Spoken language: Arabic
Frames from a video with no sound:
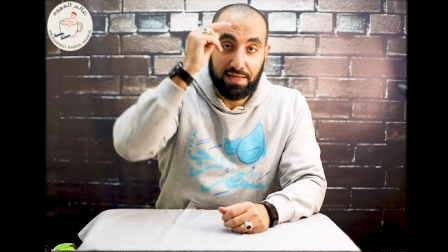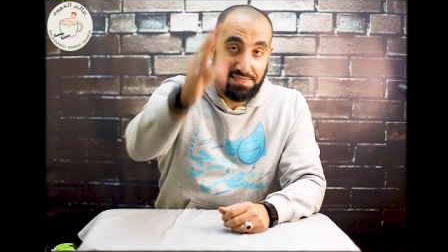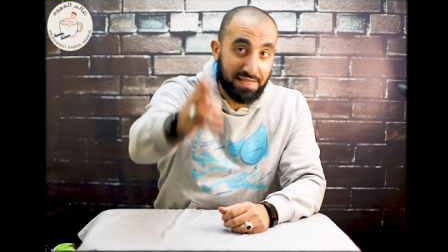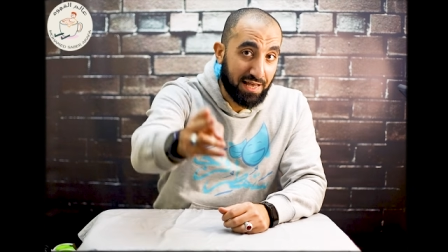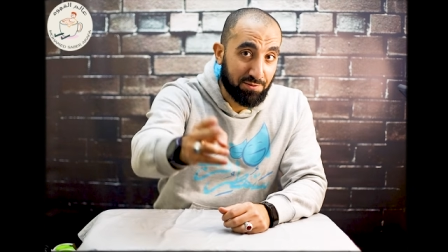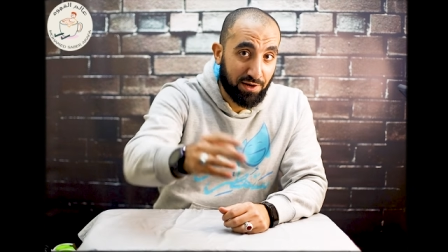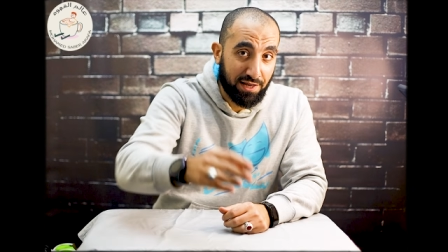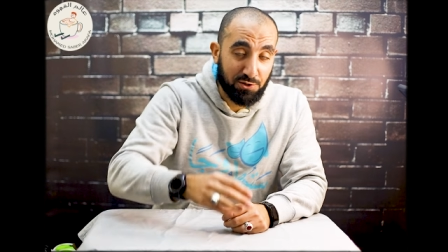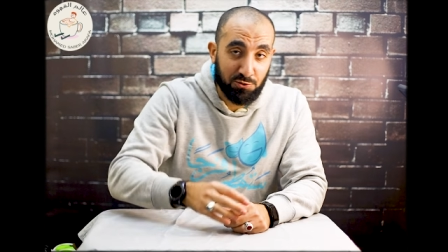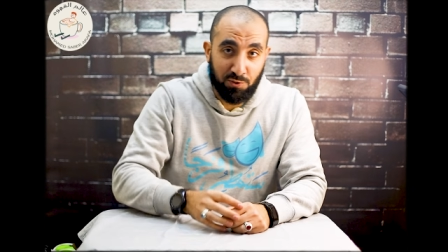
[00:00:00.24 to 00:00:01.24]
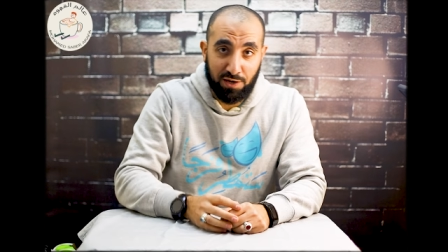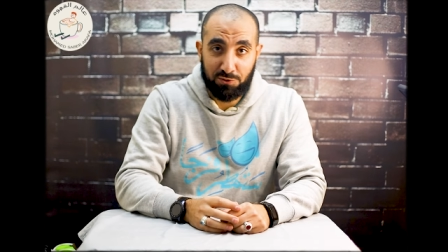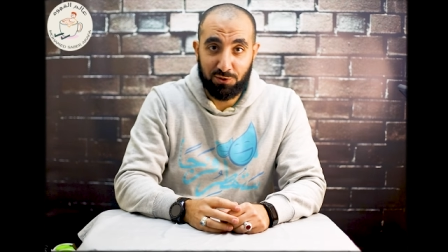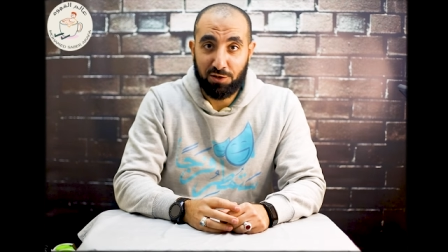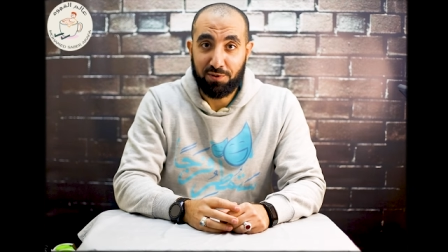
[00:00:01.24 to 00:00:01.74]
السلام عليكم
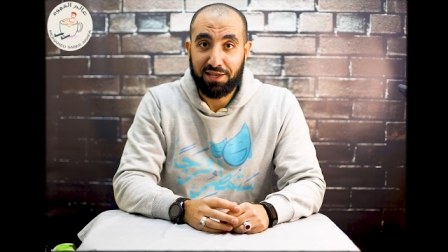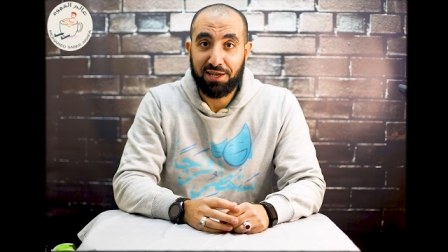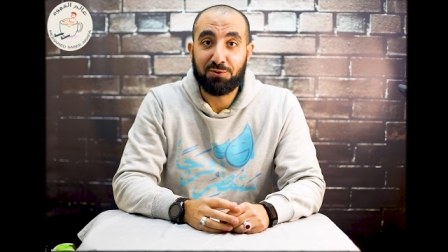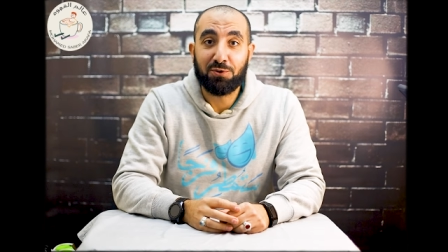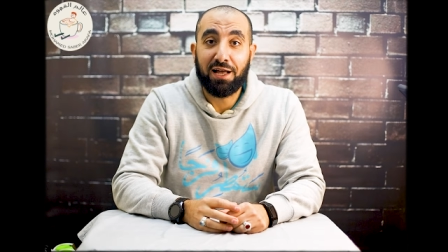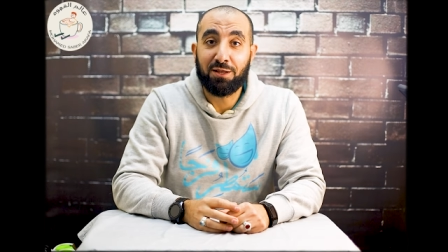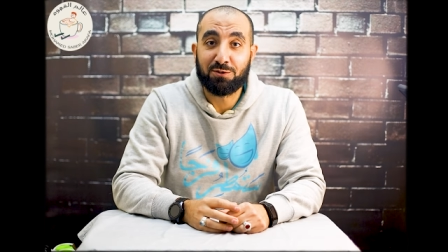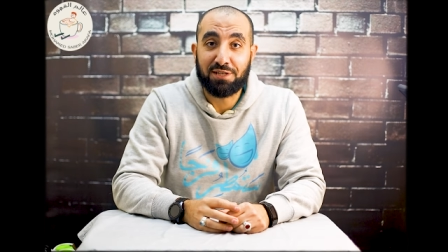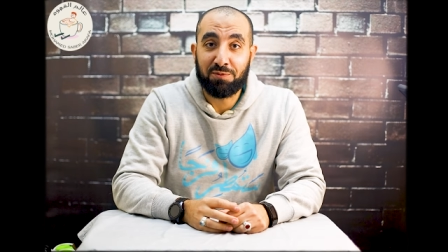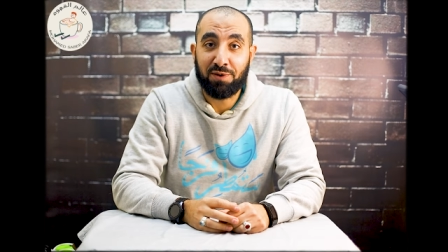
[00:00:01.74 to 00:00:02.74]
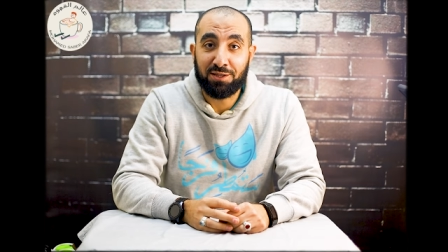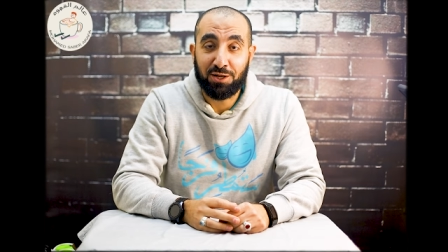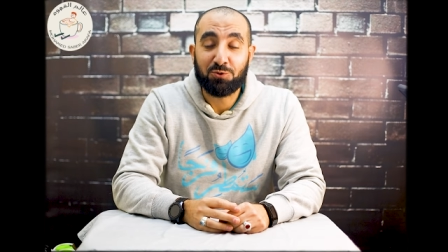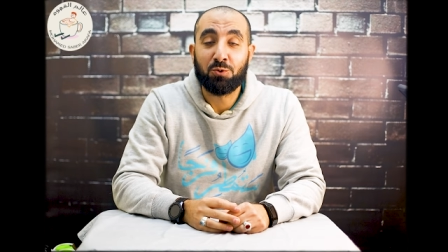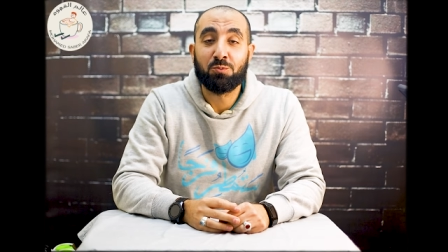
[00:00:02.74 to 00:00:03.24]
ورحمة الله وبركاته أهلا وسهلا
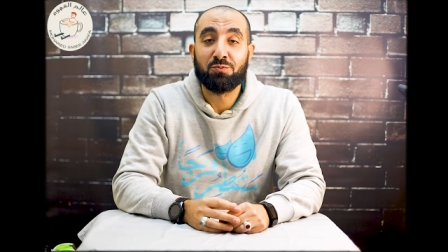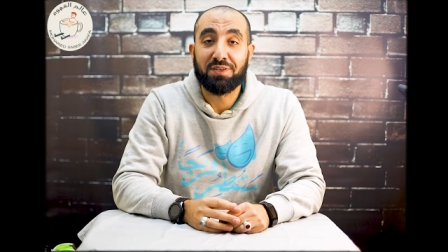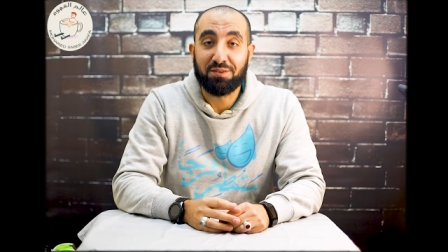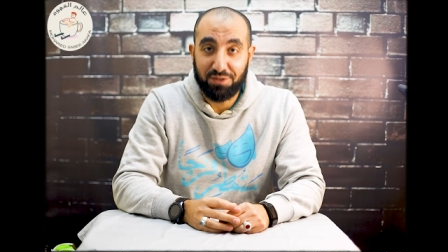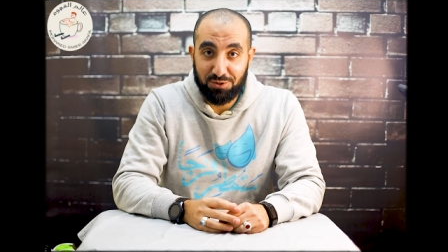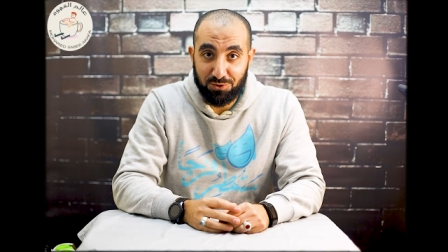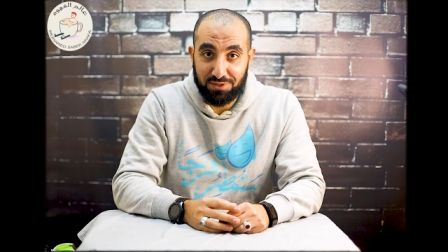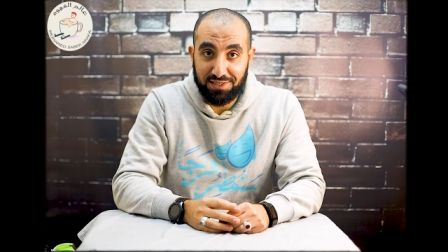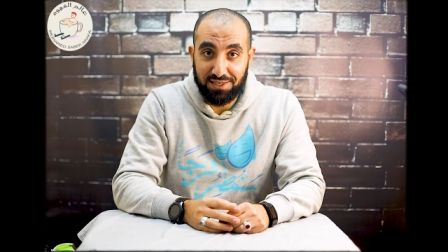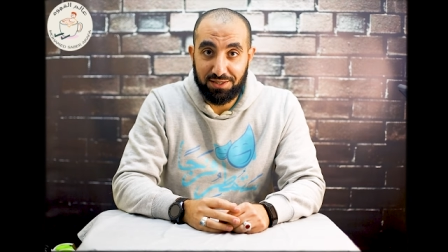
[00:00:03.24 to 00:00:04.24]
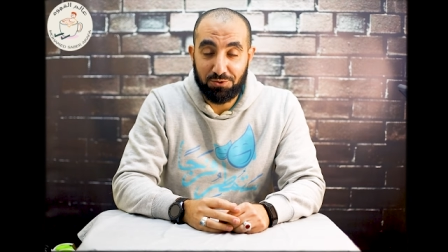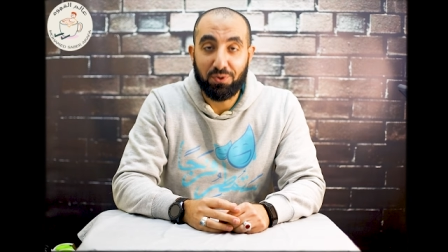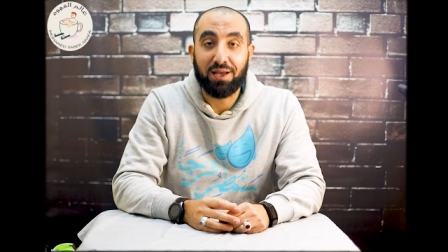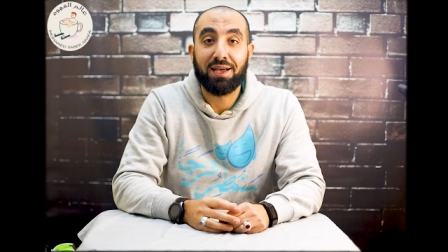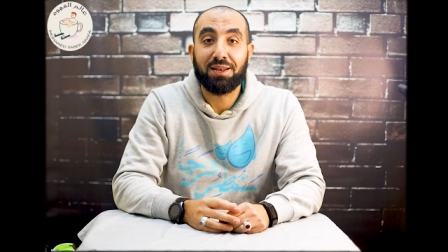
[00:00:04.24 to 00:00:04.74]
بحضراتكم في فيديو جديد
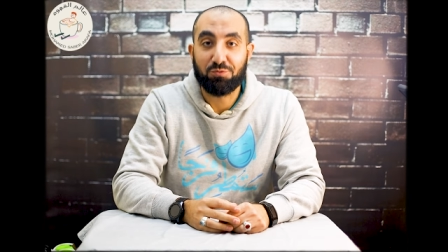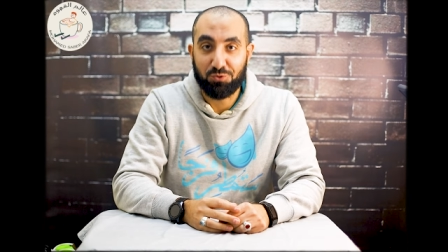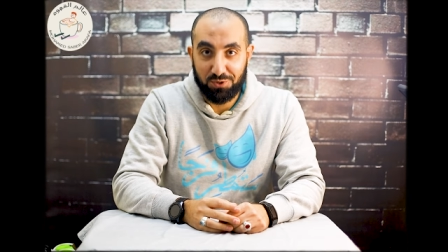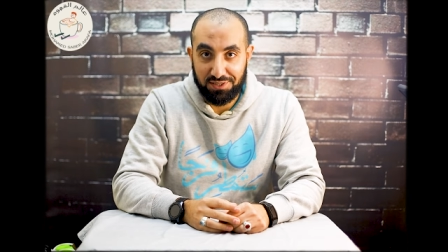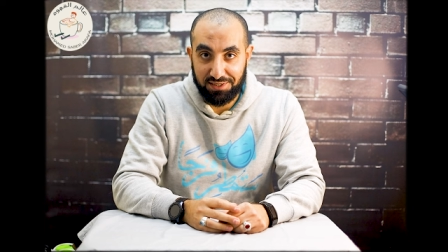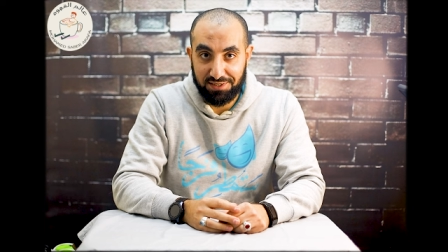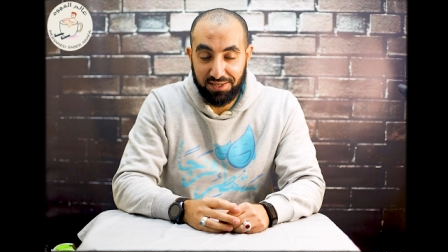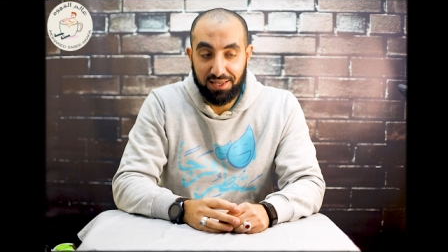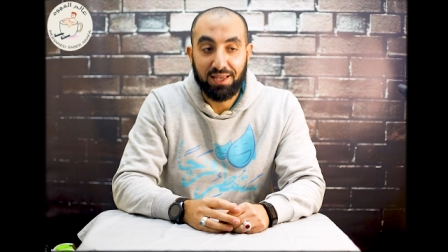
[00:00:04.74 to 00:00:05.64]
وريفيو جديد